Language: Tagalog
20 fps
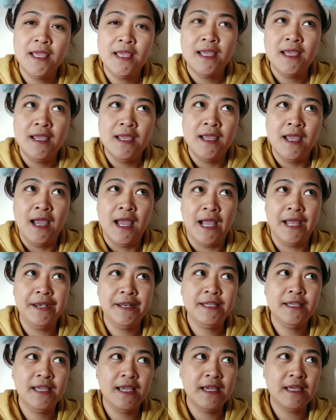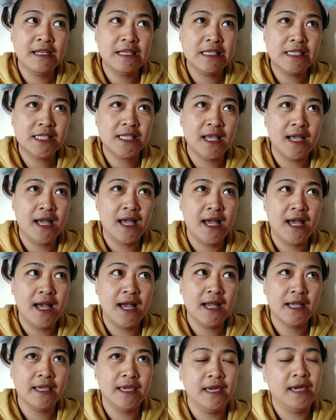ano nangyari sa
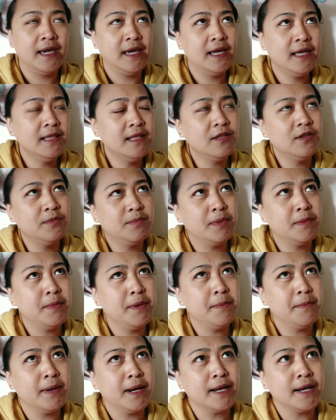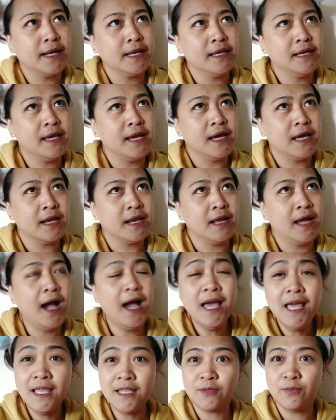akin, ano pa ba yung mga nangyari? Ah,
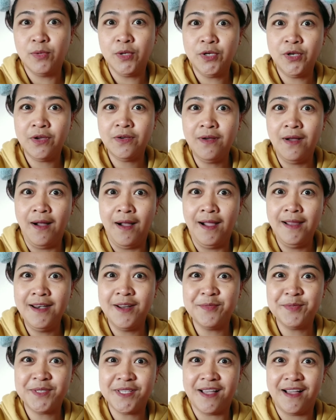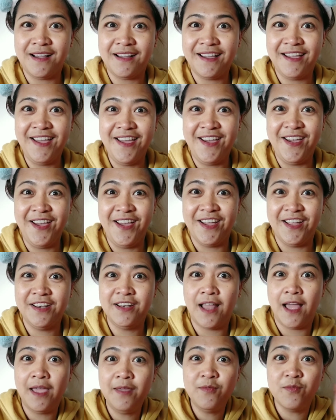may naghahanap sa akin!
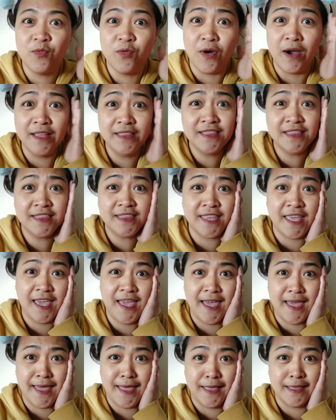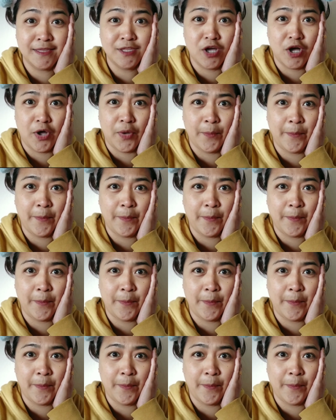I'm wanted. Oh my